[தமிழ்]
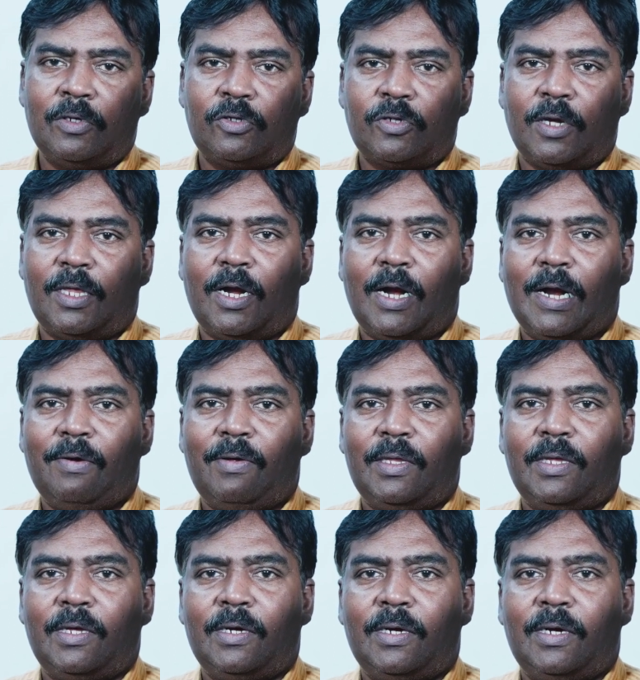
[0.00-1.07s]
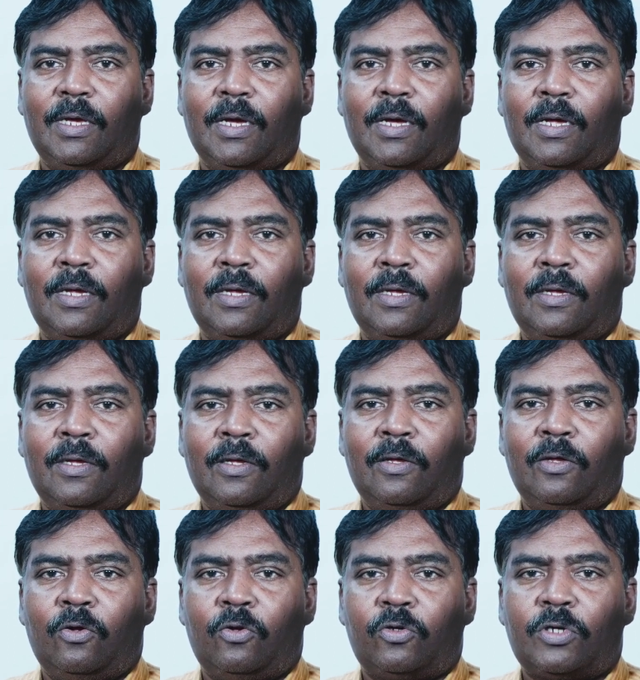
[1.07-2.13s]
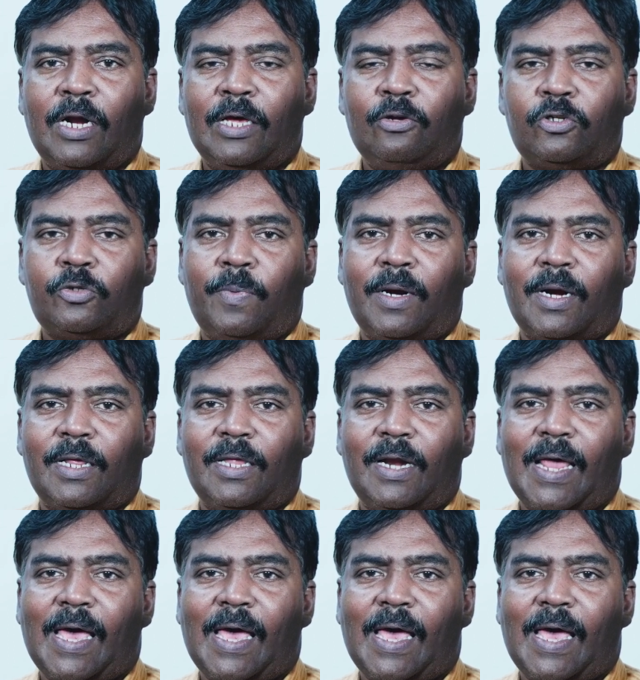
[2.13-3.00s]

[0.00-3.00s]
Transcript: ஸோ அதனால் வந்து நீங்கள் யூஸ்வலாக யூஸ் பண்ணுற அந்த